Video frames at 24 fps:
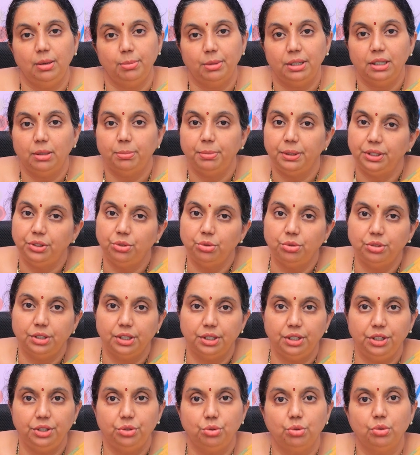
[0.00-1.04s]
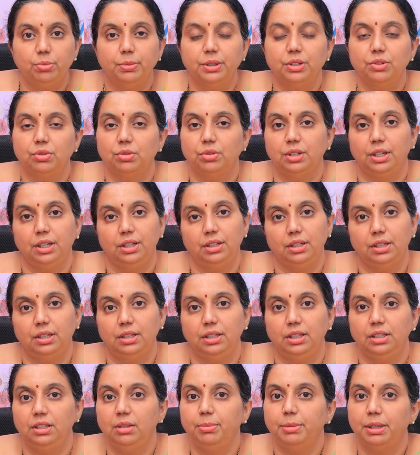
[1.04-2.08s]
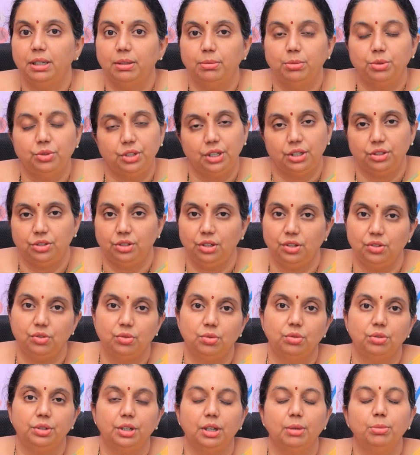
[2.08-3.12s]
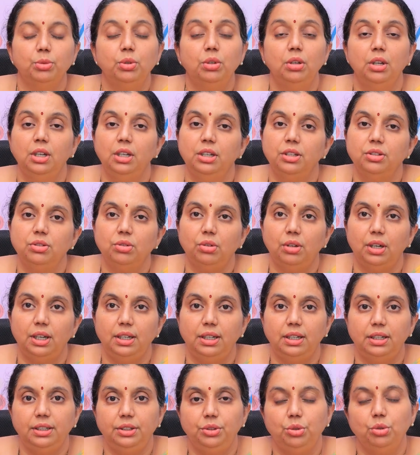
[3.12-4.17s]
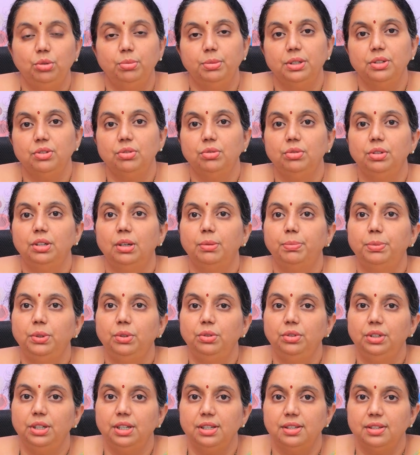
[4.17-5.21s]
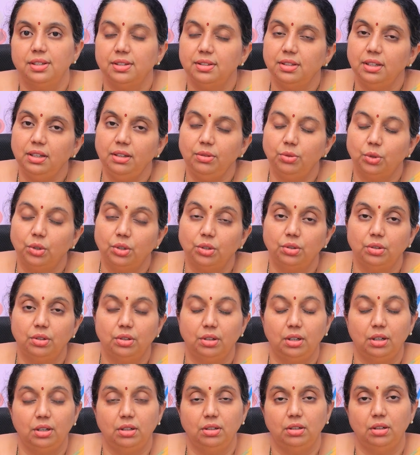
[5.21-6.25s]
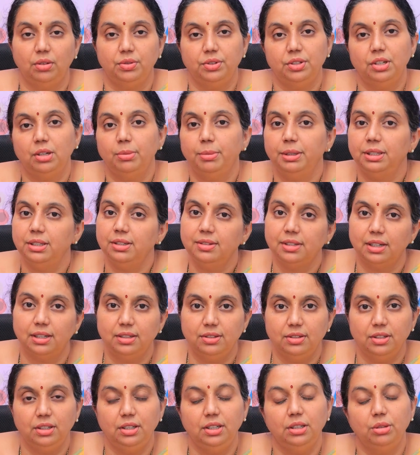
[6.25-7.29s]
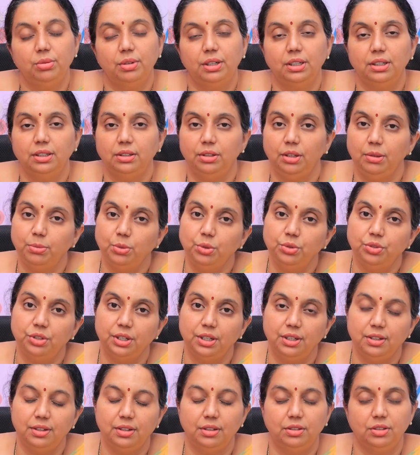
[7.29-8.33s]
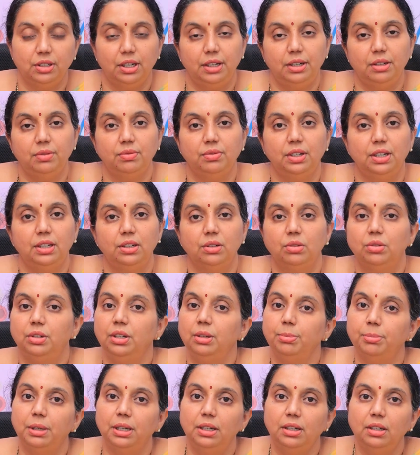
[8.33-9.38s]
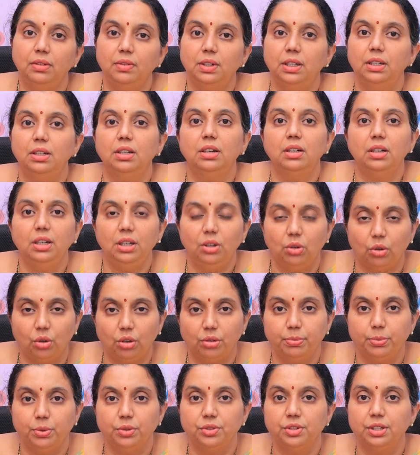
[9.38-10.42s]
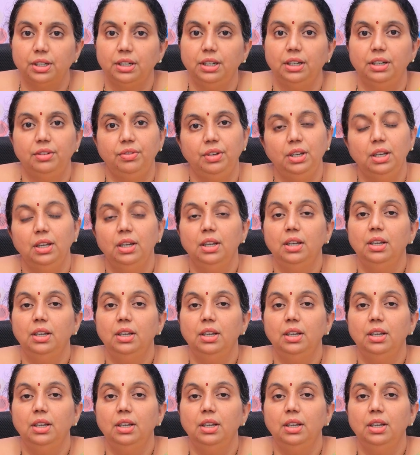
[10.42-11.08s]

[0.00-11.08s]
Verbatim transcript: ఏమైనా పిట్యూటరీ ట్యూమర్స్ ఉన్నాయా అనేది మనము చెక్ చేసుకుంటాము సో అలా ట్యూమర్స్ ఉన్నప్పుడు ఉండేసేసి ఒక అవసరమైతే సర్జరీ ద్వారా రిమూవ్ చే చేయడం వల్ల కూడా మళ్ళీ వాళ్ళకి హార్మోన్స్ అనేవి